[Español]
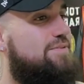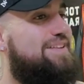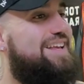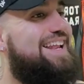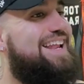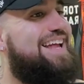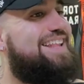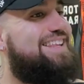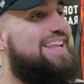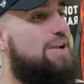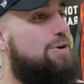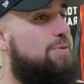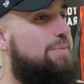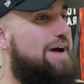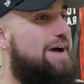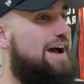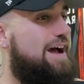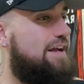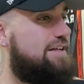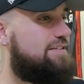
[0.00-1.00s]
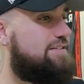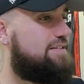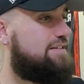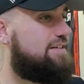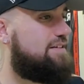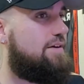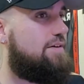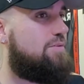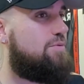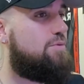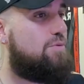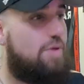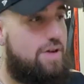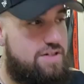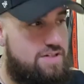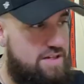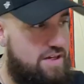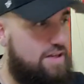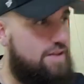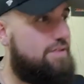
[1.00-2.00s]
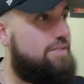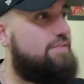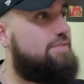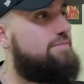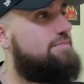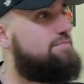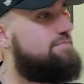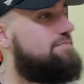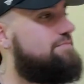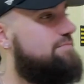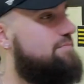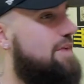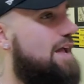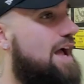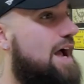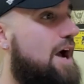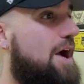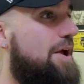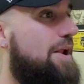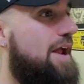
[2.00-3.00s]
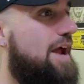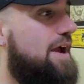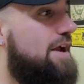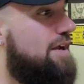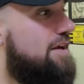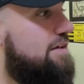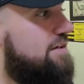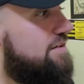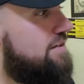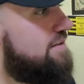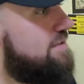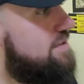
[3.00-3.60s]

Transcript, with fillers: Un delantero más. 1 a 0. Ahora,